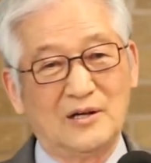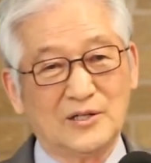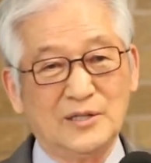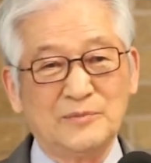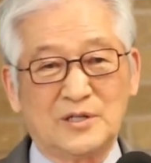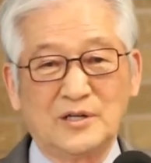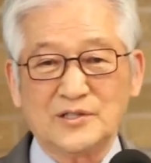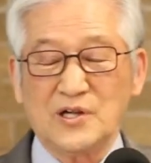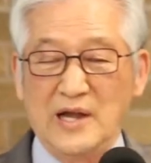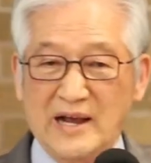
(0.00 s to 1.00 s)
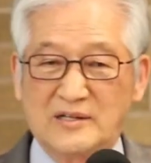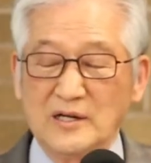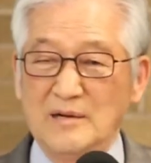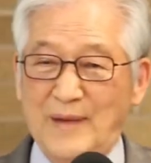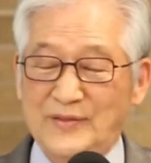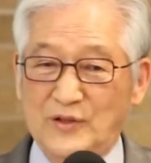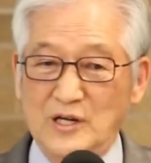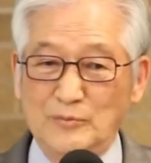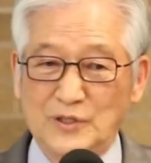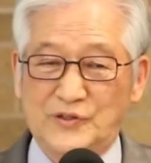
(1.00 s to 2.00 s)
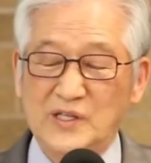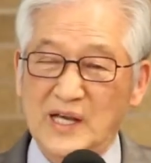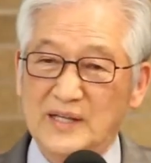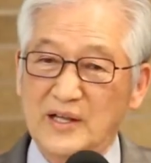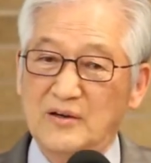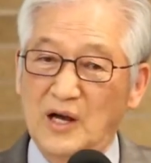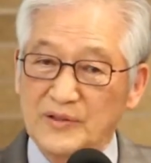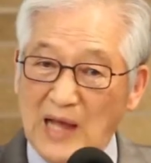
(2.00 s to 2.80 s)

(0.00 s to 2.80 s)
그러면 그것을 내 거를 만들려면 어떻게 해야 돼요?